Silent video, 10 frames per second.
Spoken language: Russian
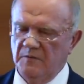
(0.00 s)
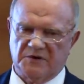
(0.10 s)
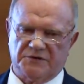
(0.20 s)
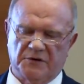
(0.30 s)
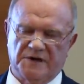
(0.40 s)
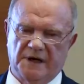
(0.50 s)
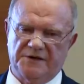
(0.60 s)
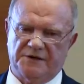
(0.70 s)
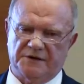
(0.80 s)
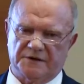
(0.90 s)
Мы сегодня
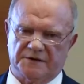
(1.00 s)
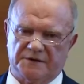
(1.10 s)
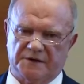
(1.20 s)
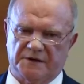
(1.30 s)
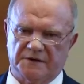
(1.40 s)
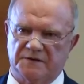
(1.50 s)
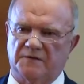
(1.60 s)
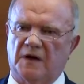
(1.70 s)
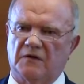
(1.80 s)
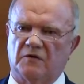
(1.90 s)
11 с
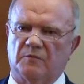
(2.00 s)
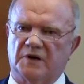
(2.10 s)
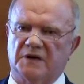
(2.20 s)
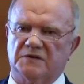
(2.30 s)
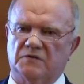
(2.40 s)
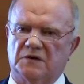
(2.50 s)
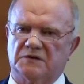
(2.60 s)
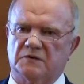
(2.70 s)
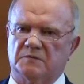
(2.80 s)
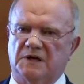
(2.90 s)
валовым
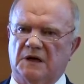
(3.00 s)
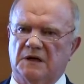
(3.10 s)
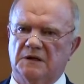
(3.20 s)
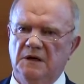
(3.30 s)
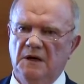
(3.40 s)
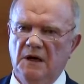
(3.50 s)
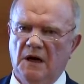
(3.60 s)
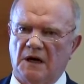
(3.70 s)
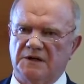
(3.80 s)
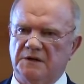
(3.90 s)
производством за год
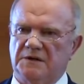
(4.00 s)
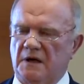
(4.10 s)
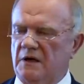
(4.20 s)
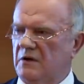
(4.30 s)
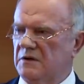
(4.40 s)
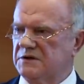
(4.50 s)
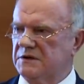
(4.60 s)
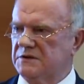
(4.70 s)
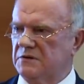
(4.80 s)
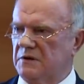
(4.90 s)
1 триллион
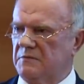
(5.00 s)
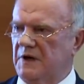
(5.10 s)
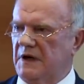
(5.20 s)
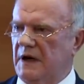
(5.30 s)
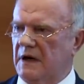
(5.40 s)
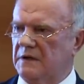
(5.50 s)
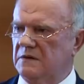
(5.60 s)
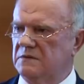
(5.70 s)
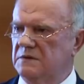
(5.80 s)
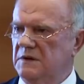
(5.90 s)
600 миллиардов.